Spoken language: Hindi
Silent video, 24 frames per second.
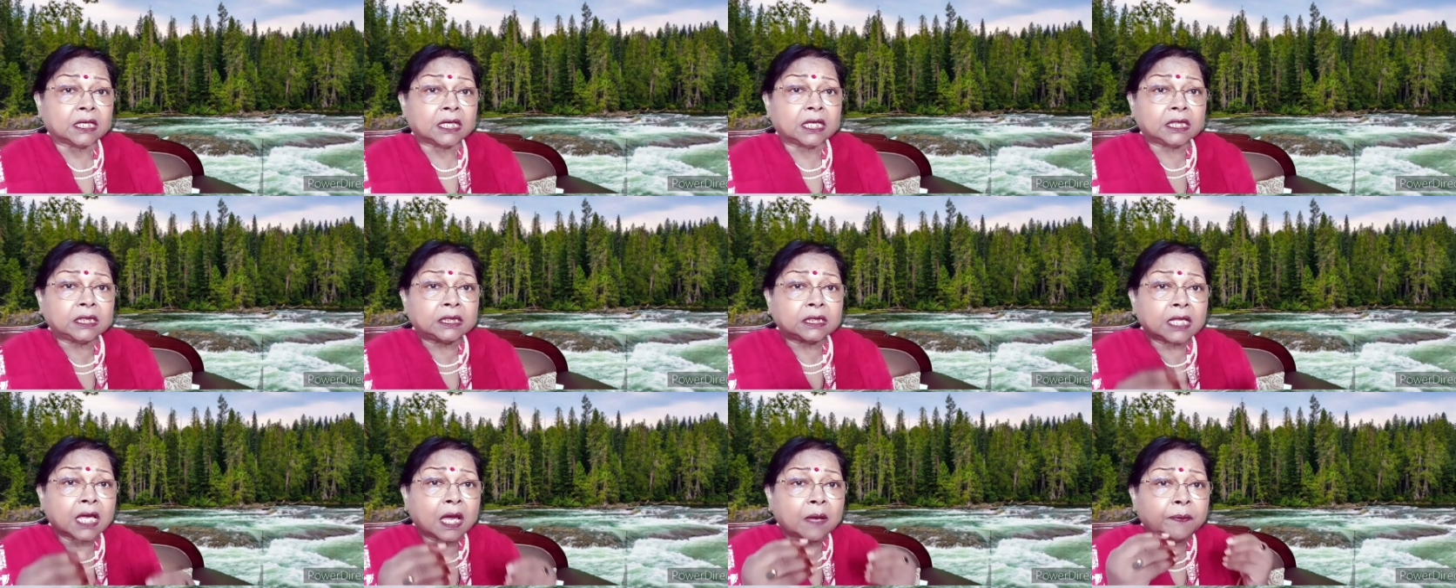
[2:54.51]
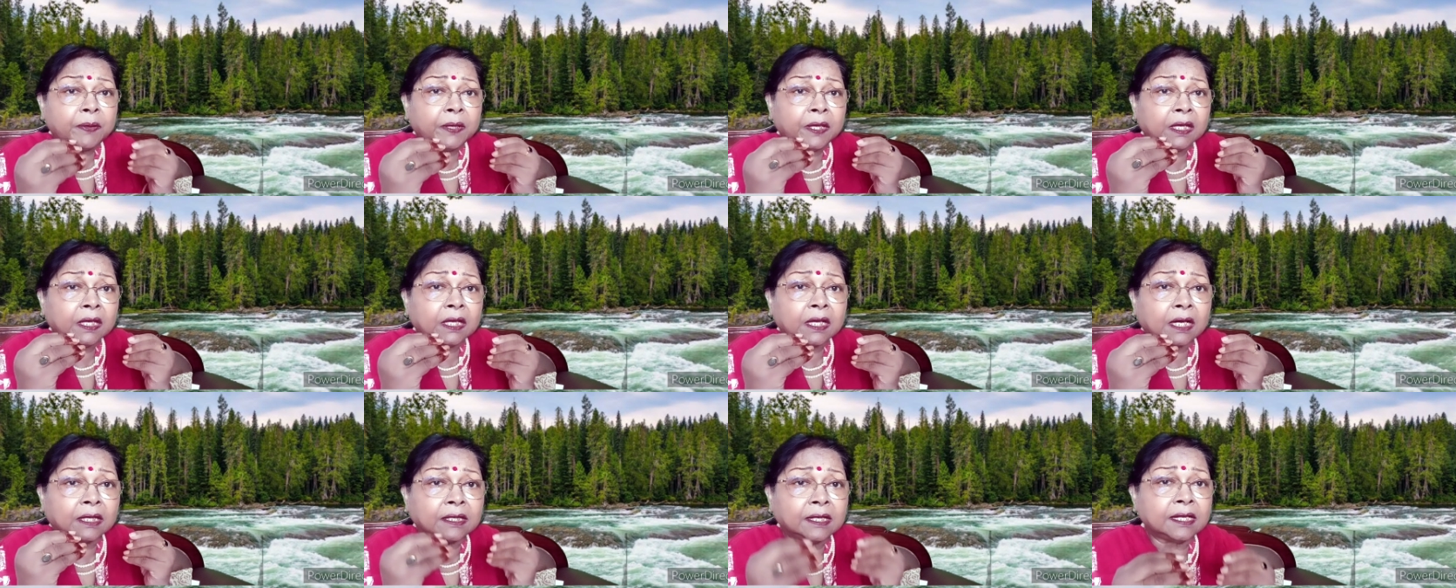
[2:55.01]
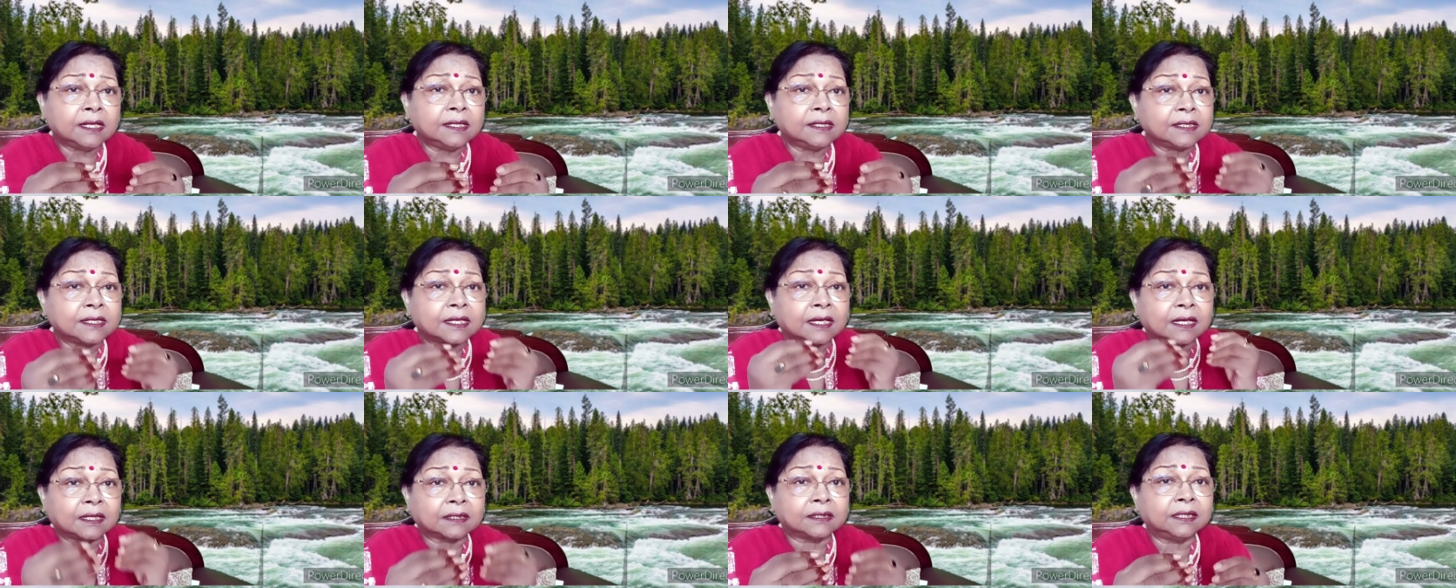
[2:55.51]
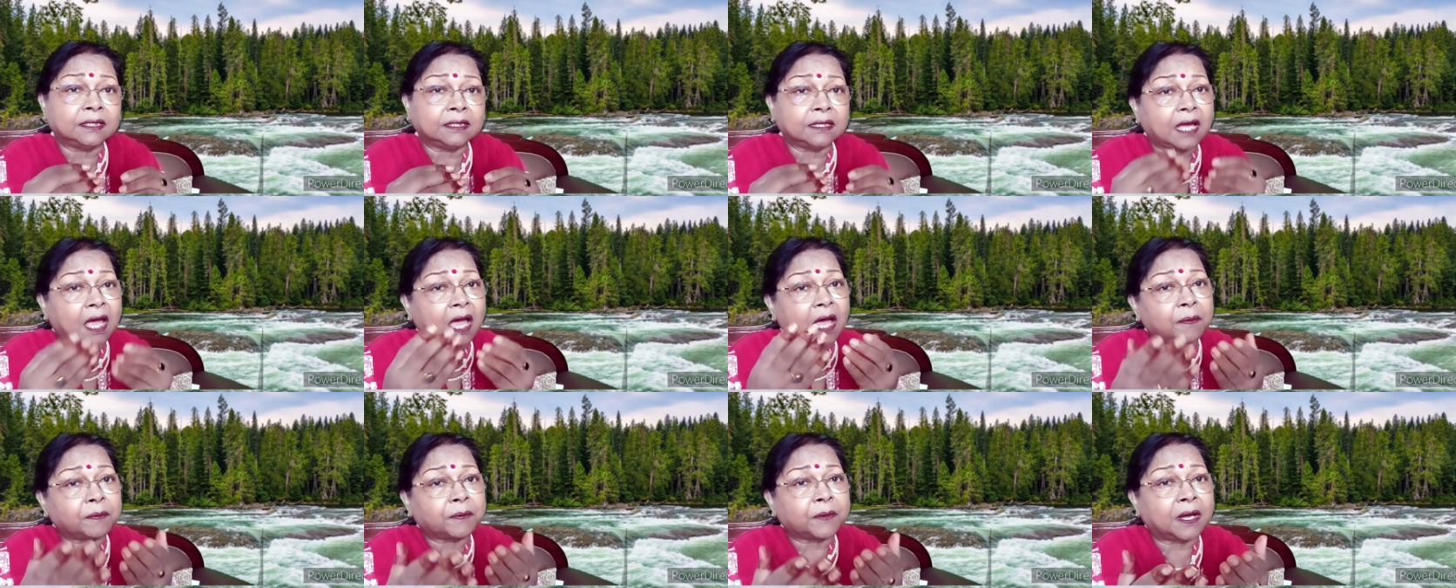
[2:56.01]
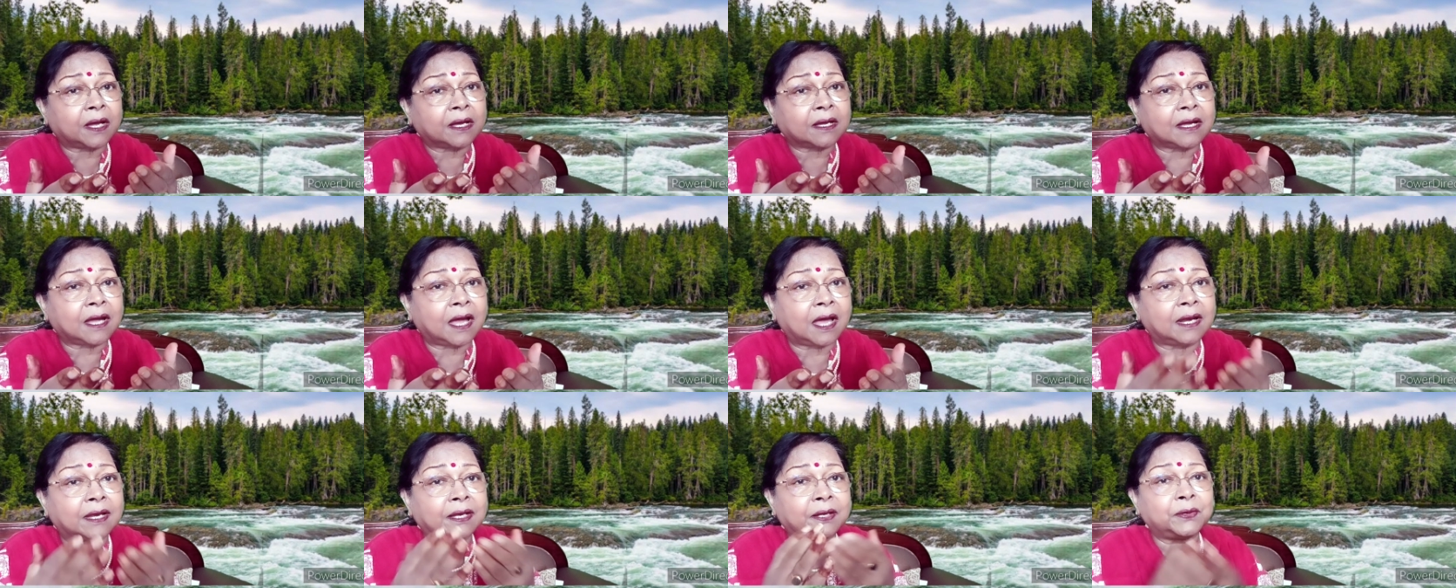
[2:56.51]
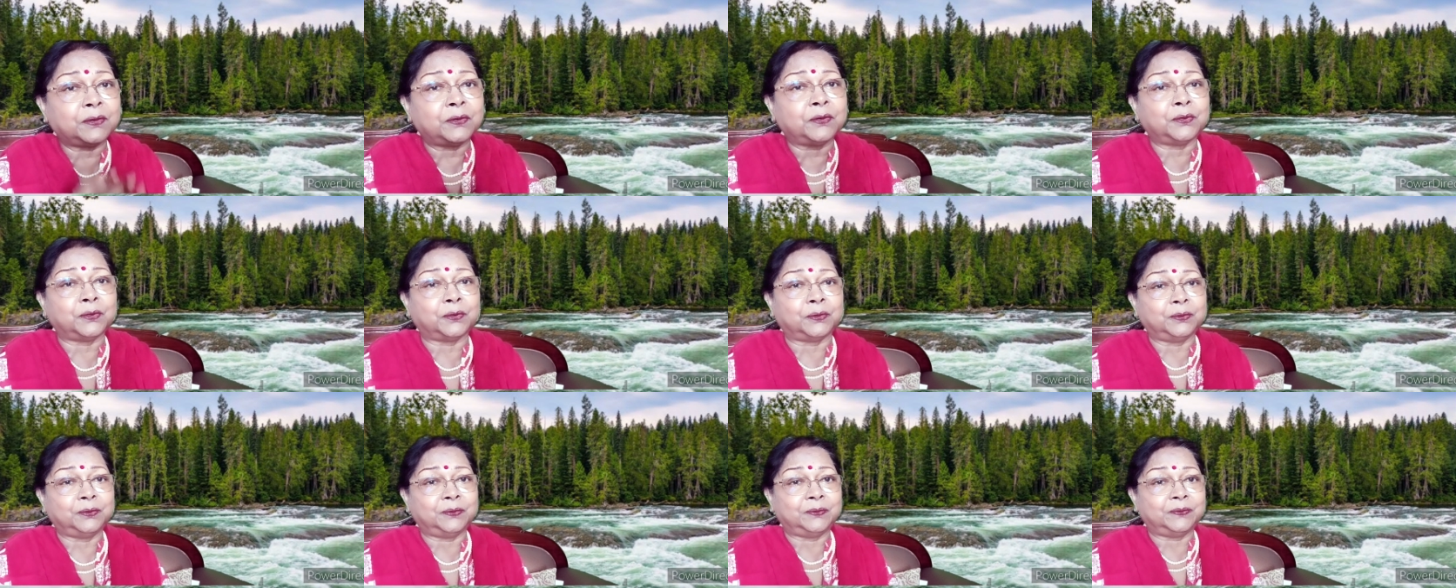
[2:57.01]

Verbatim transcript: कितना भी कठिन से कठिन आपका कार्य हो